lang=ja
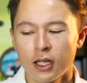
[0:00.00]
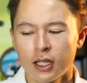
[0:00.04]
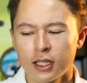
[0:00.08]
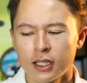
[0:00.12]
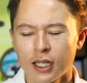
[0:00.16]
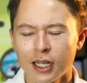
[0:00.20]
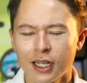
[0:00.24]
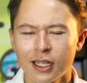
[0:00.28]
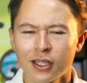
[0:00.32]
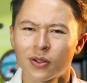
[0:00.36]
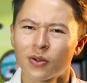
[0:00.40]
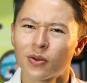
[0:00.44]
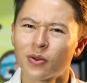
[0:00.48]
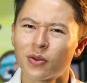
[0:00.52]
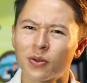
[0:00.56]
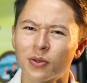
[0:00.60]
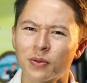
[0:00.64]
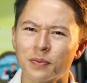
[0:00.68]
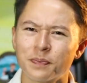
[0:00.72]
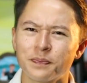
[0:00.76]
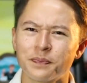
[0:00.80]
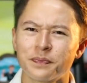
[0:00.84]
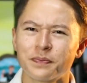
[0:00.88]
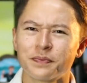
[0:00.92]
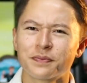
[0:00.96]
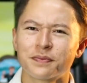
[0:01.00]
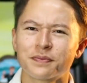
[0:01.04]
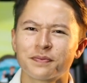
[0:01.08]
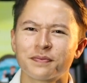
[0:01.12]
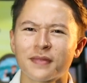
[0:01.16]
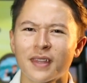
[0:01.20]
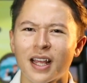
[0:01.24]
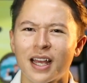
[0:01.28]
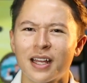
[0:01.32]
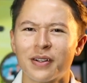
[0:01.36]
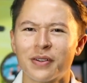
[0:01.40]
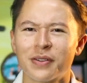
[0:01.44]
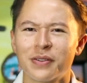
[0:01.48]
だけど、
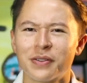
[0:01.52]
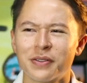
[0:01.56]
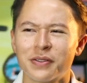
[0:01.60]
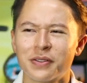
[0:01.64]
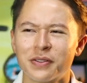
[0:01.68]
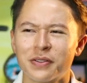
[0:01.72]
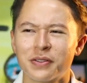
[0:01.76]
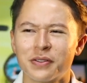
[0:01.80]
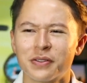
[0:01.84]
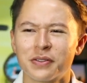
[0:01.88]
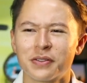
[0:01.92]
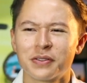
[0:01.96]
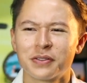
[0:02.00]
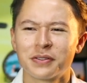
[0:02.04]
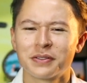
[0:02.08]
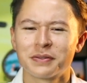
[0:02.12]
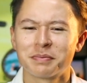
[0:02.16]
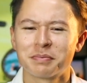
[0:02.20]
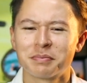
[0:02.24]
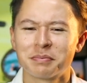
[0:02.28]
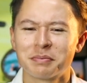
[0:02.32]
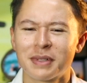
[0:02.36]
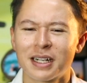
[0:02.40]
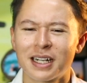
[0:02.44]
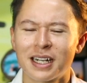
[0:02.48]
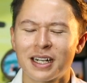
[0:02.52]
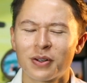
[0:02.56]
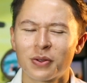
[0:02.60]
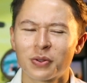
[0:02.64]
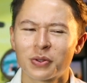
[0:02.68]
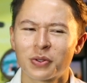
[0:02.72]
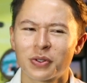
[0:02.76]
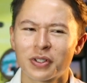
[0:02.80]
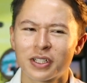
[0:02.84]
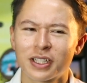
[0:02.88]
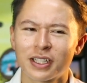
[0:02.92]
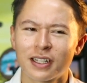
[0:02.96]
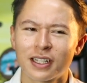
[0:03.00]
あのー、まあ
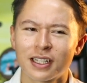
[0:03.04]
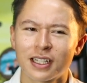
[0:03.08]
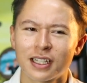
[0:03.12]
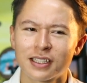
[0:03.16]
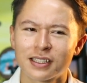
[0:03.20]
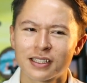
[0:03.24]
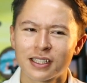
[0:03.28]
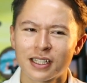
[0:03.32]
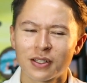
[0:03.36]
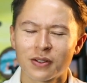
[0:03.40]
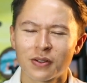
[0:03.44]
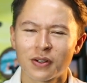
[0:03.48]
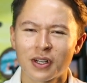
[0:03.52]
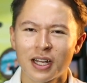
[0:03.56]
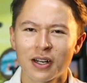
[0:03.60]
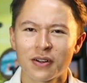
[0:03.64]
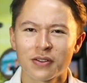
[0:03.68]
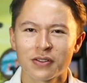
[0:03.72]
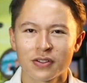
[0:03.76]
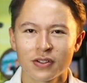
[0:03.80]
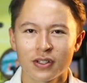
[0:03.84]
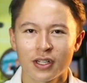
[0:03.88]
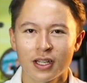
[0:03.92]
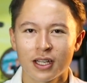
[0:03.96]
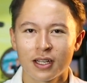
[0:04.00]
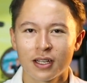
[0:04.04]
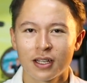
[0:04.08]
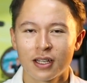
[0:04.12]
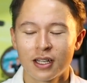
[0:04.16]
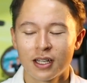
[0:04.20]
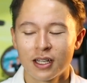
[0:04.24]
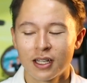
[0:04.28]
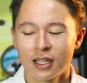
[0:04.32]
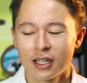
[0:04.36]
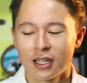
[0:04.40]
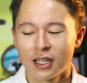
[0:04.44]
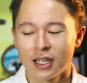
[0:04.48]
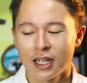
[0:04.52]
驚きではないんですけど、彼女ね、
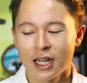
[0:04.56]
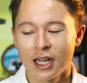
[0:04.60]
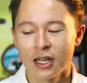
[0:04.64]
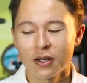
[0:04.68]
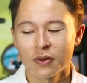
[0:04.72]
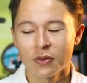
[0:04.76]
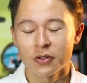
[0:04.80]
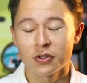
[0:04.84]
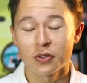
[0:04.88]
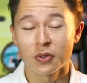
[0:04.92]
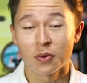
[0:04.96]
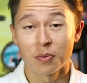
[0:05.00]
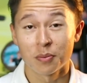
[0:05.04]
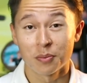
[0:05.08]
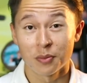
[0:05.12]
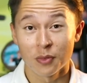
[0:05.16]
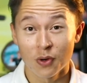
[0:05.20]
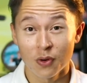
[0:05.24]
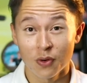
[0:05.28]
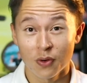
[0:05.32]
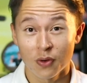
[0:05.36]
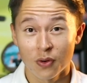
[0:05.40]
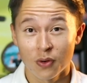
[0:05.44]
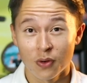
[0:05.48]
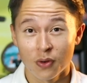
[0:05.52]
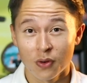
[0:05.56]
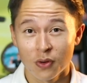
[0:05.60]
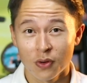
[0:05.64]
彼女も